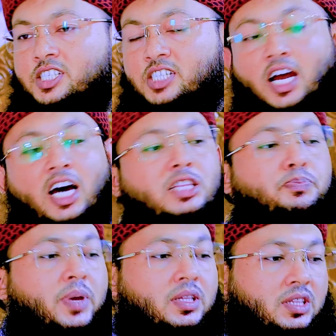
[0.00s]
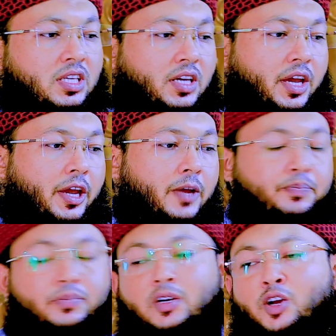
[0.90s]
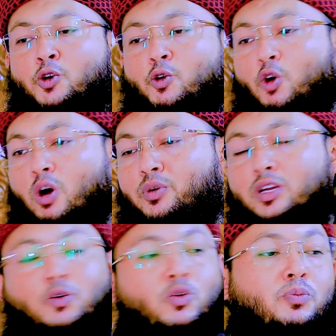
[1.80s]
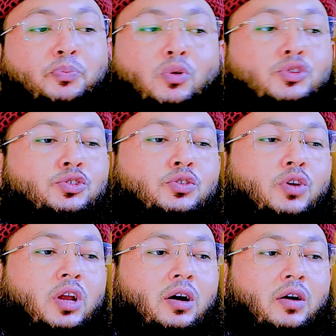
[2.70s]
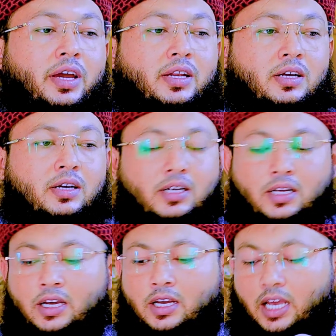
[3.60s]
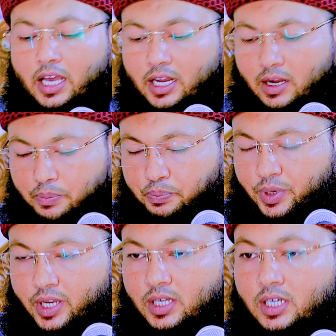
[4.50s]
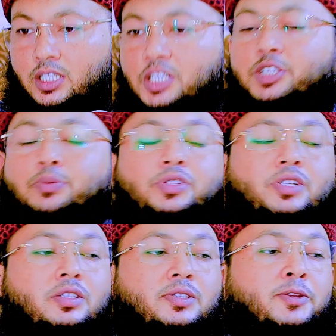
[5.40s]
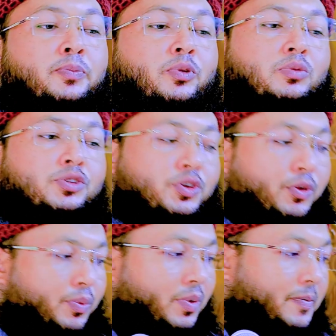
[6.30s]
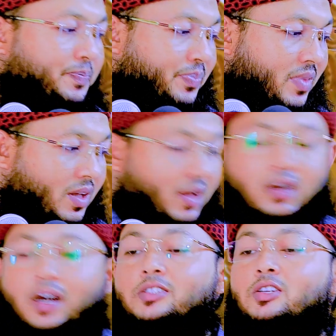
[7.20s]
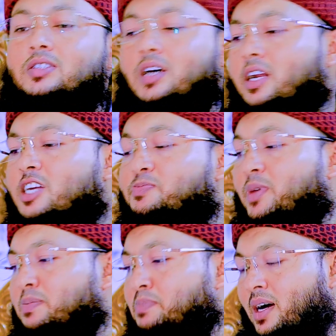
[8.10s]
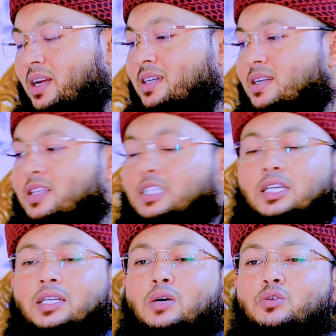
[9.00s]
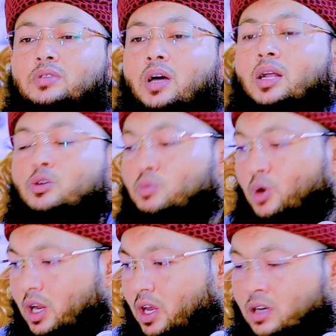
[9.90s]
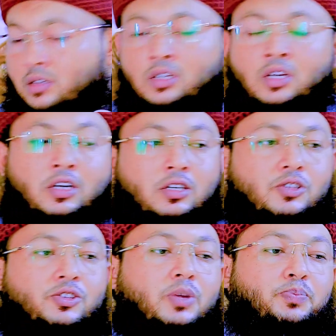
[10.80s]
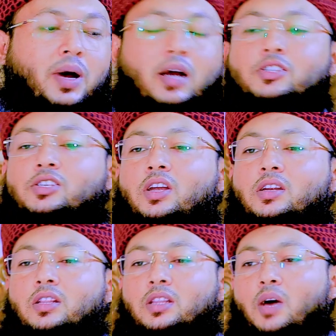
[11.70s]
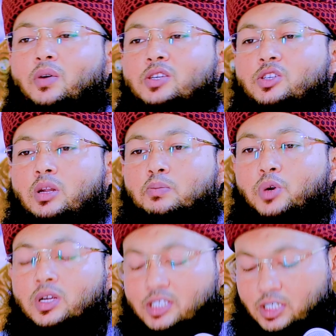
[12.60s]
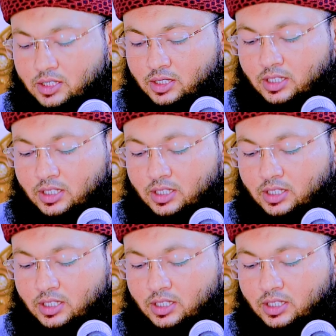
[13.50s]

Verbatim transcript: সাত ব্যক্তিকে কবরে কোনো প্রশ্ন করা হয় না এরা বিনা হিসেবে জান্নাতে প্রবেশ করবে হজরত আনাস বিন মালিক রাজি আল্লাহ তালানহু বলেন রসুল পাক সাল্লাহ সাল্লাম বলেছেন